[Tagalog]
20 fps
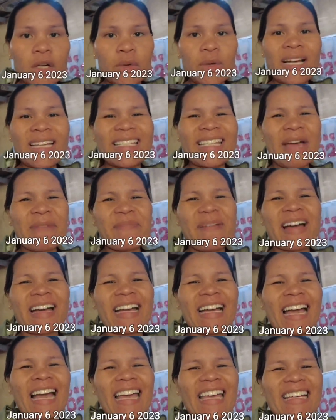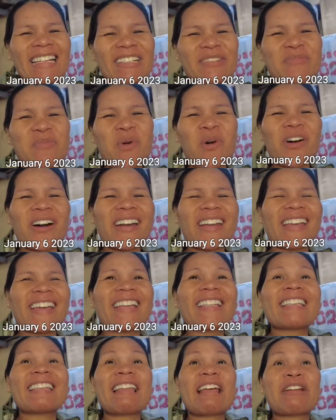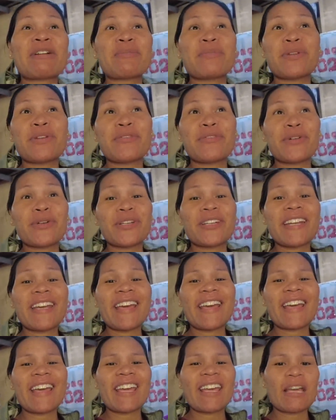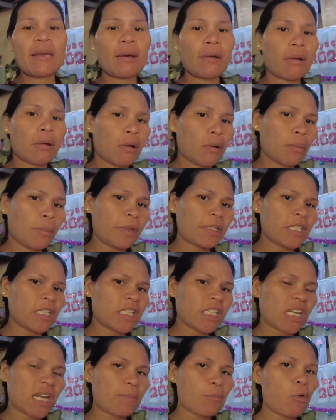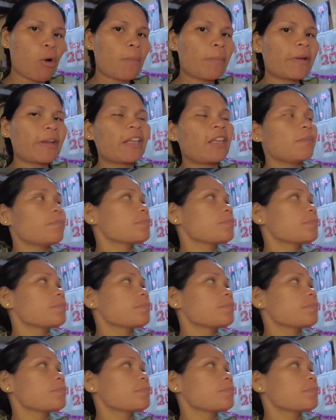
What's up mga kagahi? Good morning! It's another beautiful day. Pasensya na muha pa na